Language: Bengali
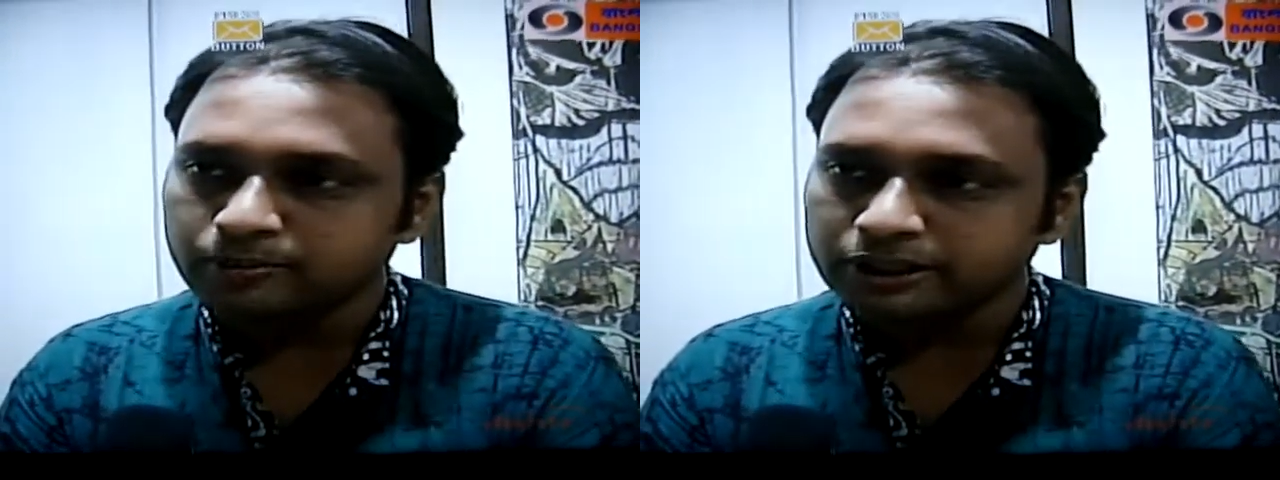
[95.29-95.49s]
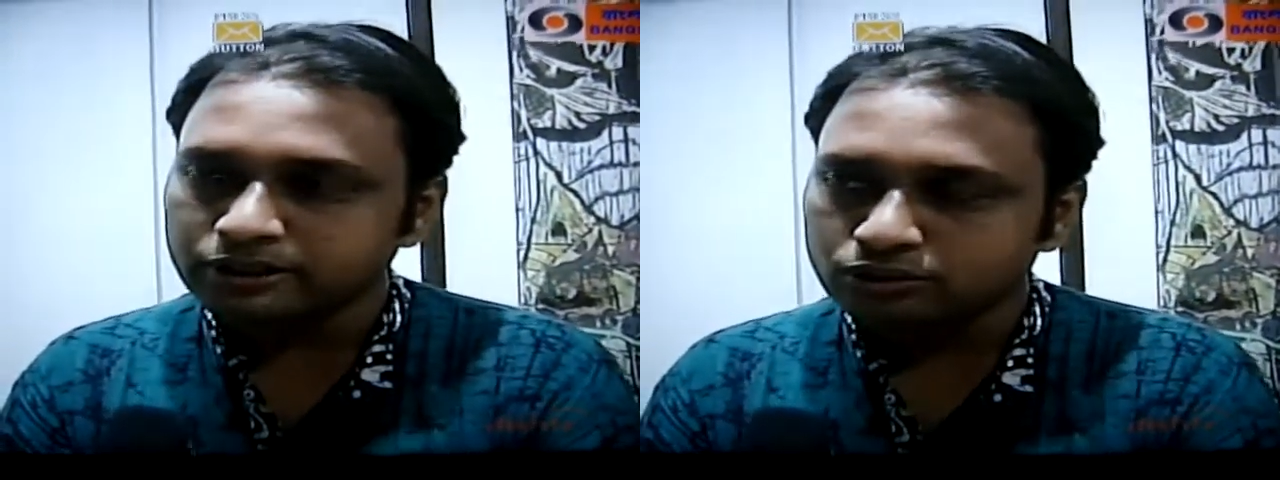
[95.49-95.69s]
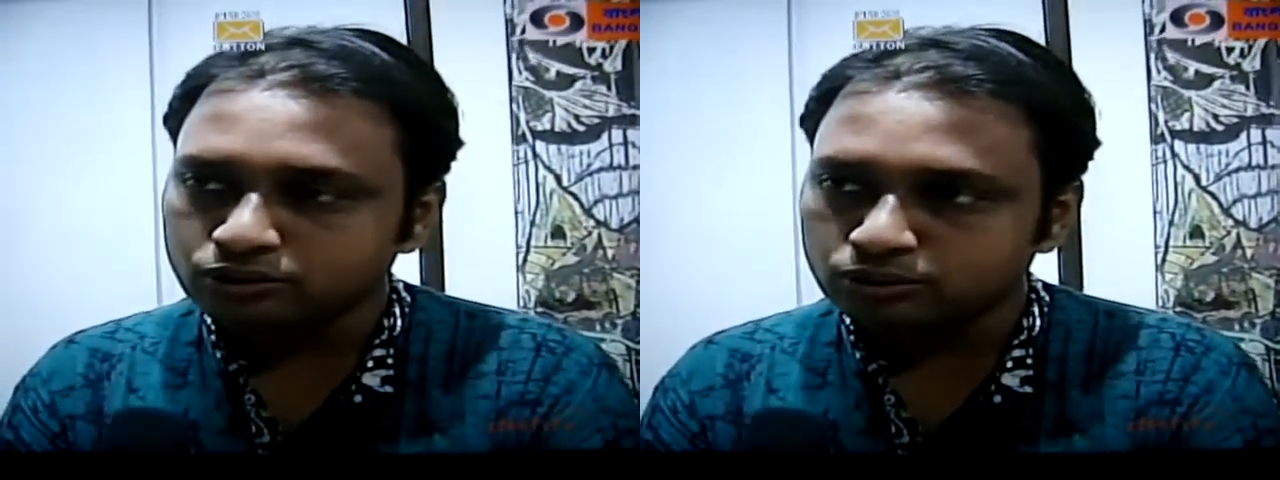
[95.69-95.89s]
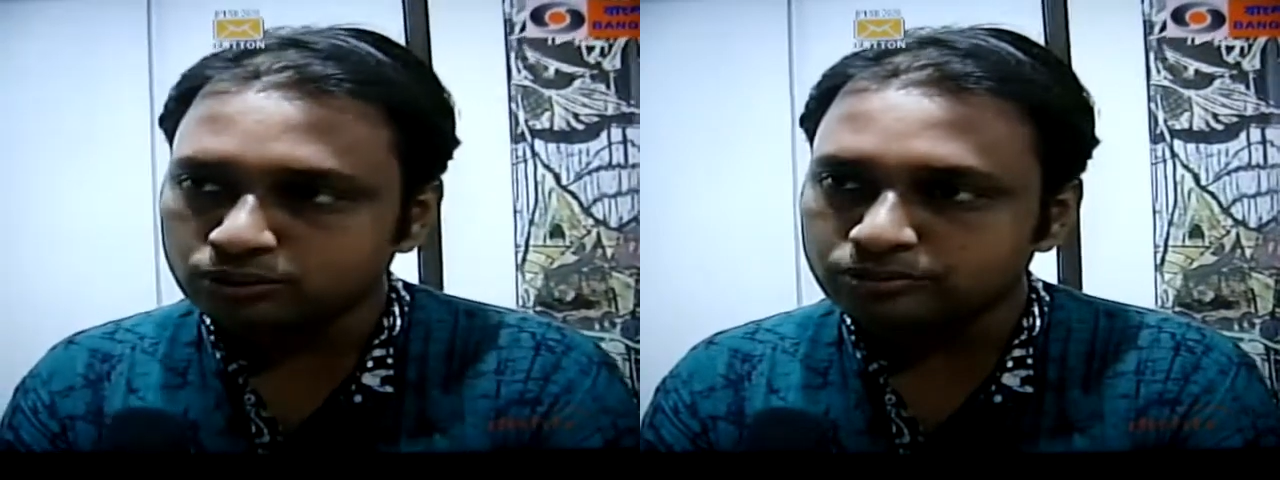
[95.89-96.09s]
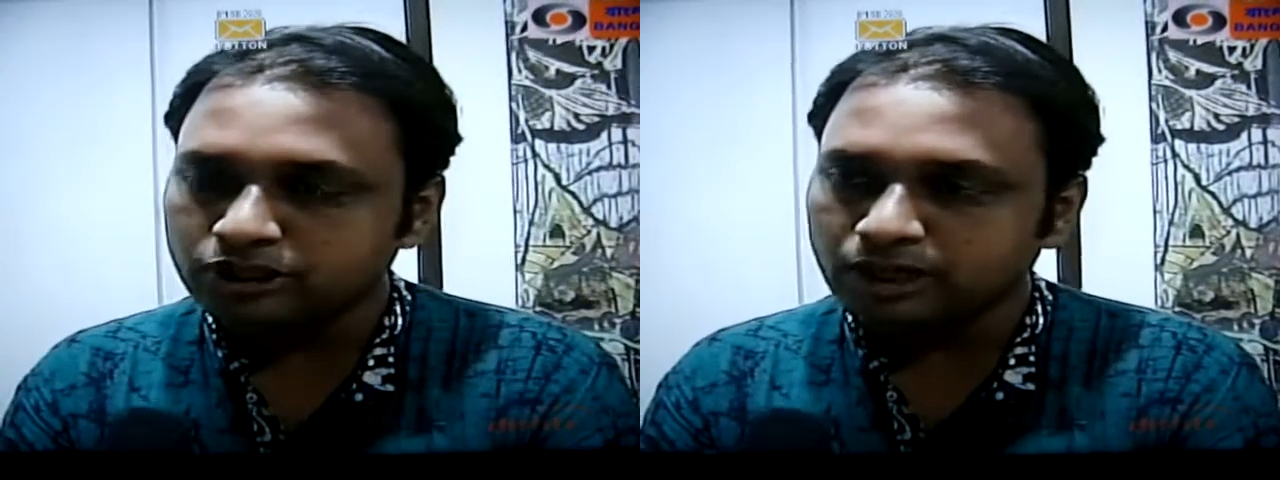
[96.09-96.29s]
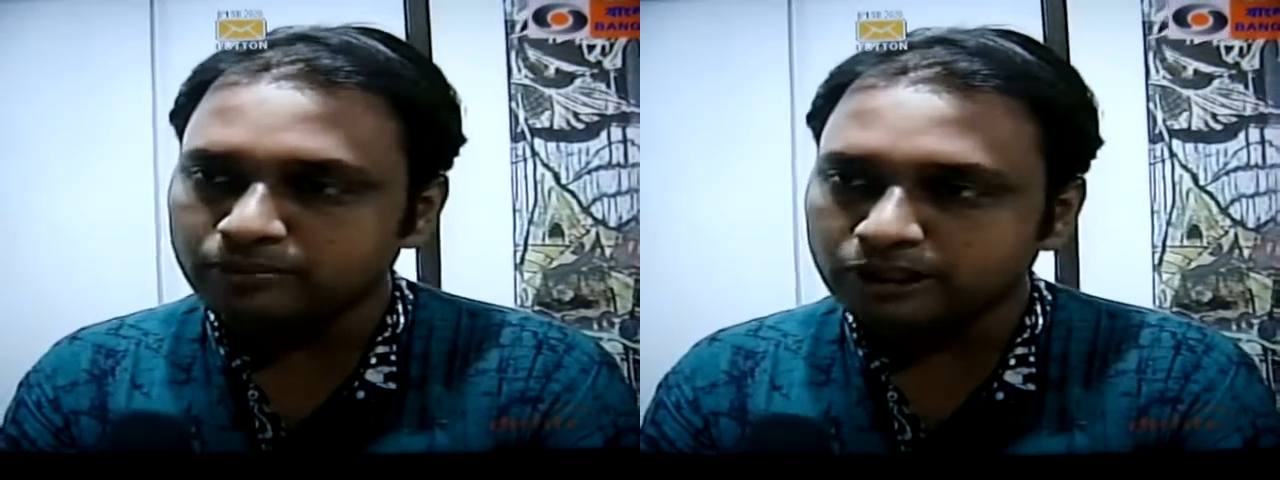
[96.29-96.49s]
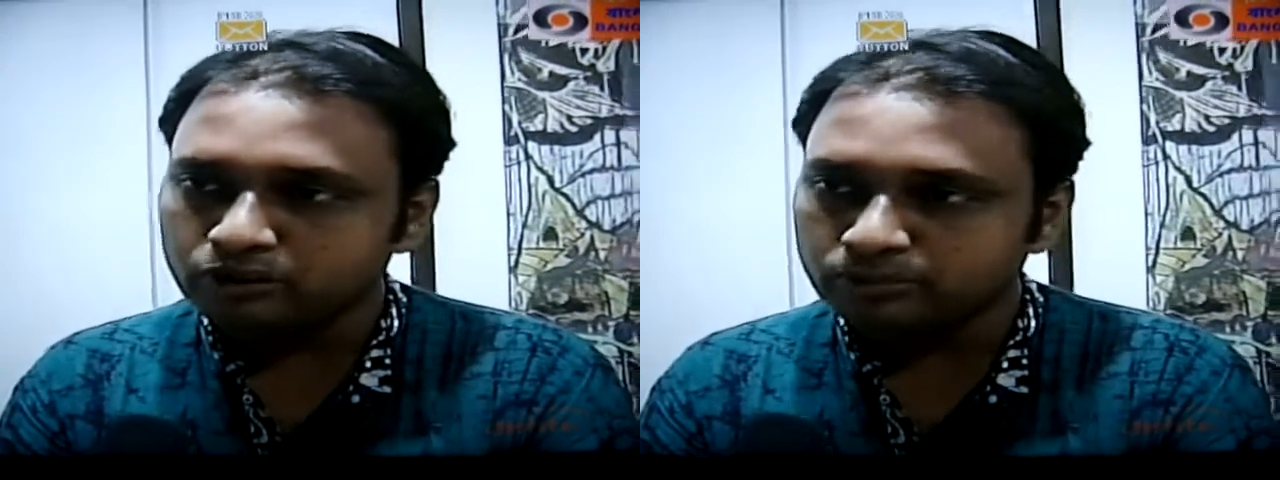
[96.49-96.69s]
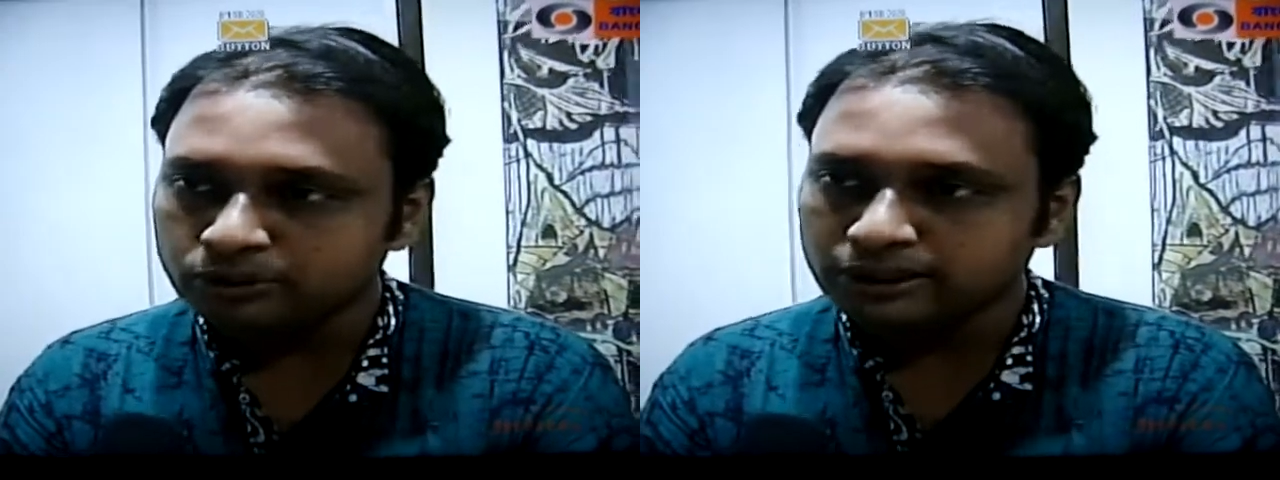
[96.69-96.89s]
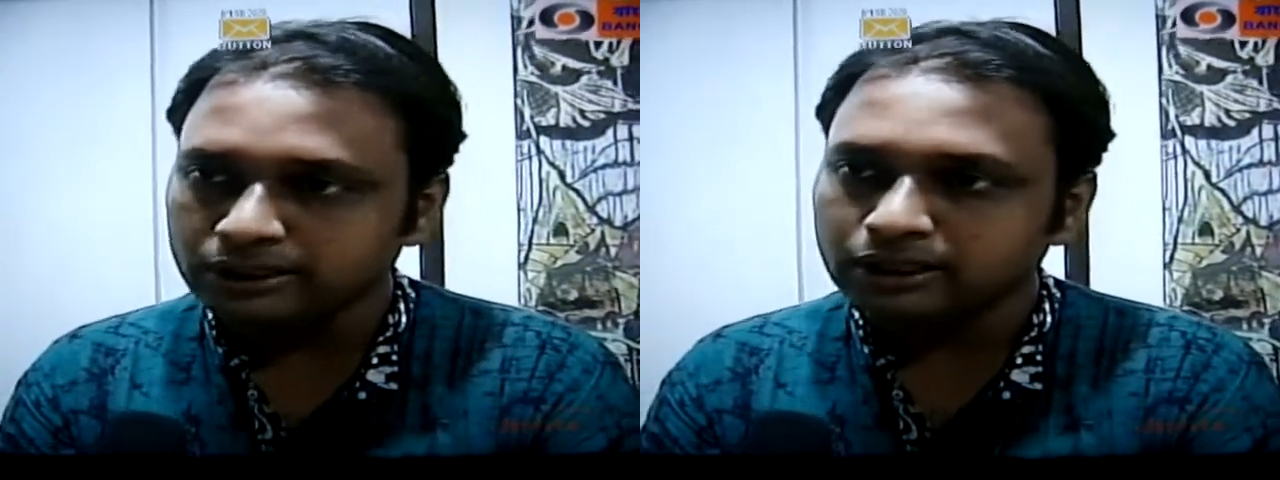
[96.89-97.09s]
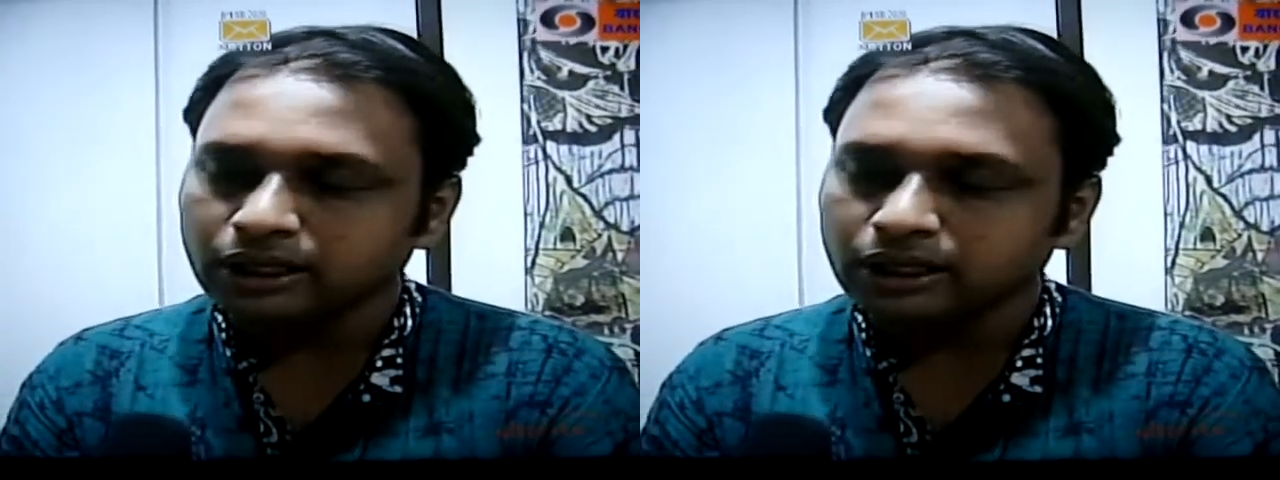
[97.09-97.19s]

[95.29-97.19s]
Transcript: বেশ কিছু চামড়ার উপরে